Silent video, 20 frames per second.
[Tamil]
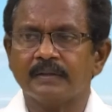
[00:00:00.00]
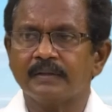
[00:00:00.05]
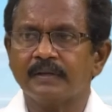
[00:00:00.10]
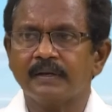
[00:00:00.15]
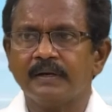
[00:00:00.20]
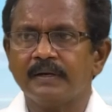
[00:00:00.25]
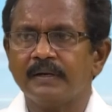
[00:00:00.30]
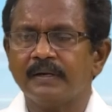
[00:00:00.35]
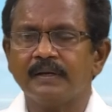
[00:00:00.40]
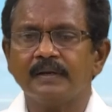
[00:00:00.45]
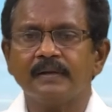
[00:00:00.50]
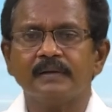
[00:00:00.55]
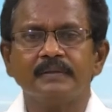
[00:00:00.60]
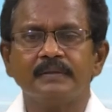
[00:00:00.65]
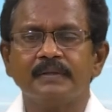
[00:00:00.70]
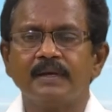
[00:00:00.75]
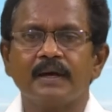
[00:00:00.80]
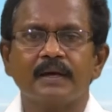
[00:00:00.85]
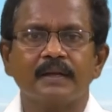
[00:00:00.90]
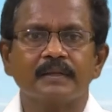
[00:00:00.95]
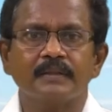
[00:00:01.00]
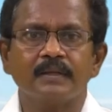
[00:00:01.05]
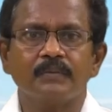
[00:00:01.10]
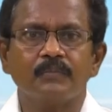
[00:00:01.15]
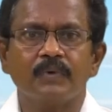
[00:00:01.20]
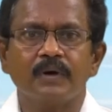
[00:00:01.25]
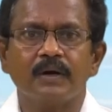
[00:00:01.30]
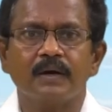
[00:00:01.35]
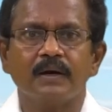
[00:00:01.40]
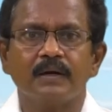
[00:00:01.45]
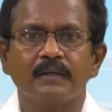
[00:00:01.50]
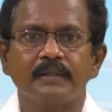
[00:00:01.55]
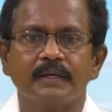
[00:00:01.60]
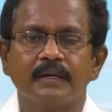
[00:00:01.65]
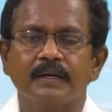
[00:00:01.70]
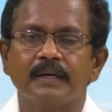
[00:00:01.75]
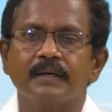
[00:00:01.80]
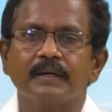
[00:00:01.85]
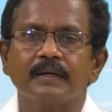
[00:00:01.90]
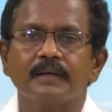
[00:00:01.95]
அதில் நீங்கள் தான் அறத்தை
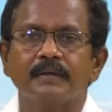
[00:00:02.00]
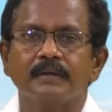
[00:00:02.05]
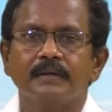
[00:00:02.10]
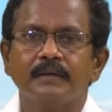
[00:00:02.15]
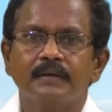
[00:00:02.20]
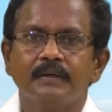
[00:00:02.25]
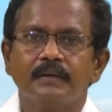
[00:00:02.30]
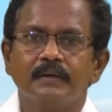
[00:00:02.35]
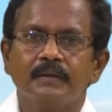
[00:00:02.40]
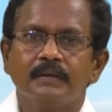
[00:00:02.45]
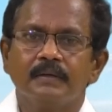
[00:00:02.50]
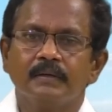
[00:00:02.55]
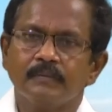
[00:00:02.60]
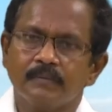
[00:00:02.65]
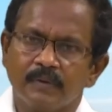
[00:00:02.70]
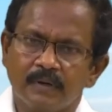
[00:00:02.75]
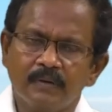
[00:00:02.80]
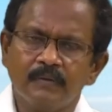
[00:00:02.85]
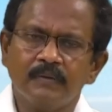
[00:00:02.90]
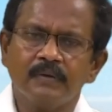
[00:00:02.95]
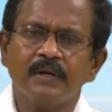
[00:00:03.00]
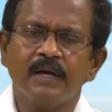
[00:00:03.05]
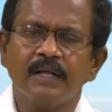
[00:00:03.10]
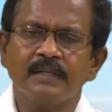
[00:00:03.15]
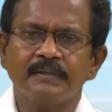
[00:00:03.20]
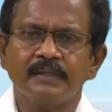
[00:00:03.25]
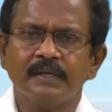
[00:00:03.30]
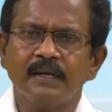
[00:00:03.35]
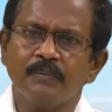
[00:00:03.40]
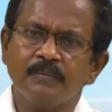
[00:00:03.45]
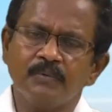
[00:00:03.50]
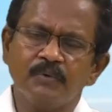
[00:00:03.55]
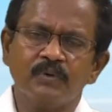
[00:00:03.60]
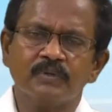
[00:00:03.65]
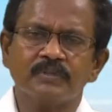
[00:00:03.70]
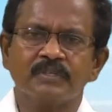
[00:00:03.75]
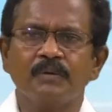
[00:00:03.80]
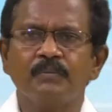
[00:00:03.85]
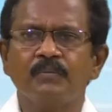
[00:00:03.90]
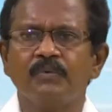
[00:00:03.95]
பார்க்காதீங்க இது வல்லூர் காலத்தில் அப்படி
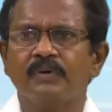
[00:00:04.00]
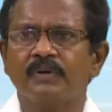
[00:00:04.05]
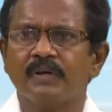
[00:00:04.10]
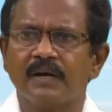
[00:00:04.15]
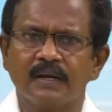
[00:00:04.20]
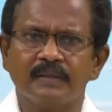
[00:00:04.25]
ஒரு சம்பவம்